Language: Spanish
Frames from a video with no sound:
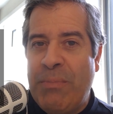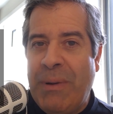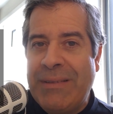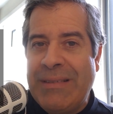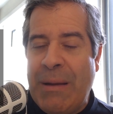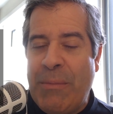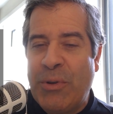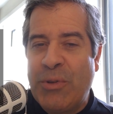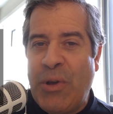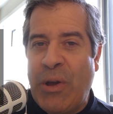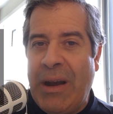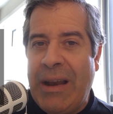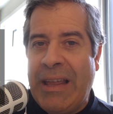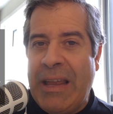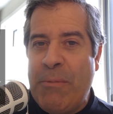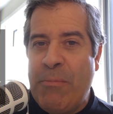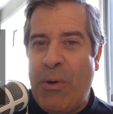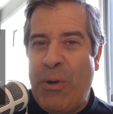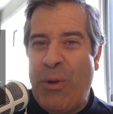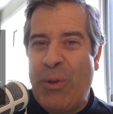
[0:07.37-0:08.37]
Pasamos ahora al
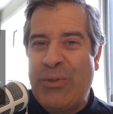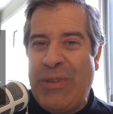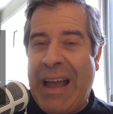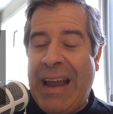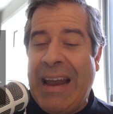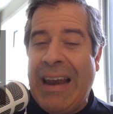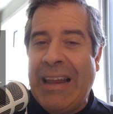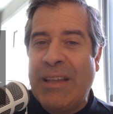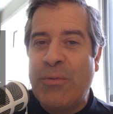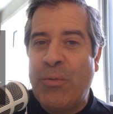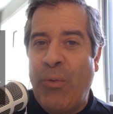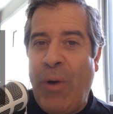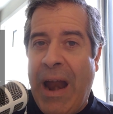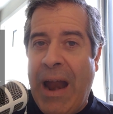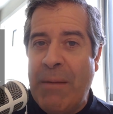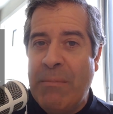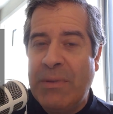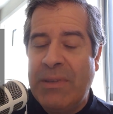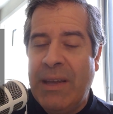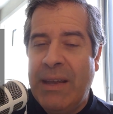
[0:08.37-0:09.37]
equipo de Los Ángeles
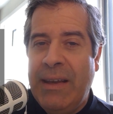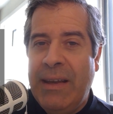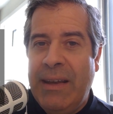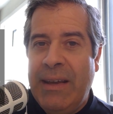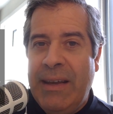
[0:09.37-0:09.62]
Rams,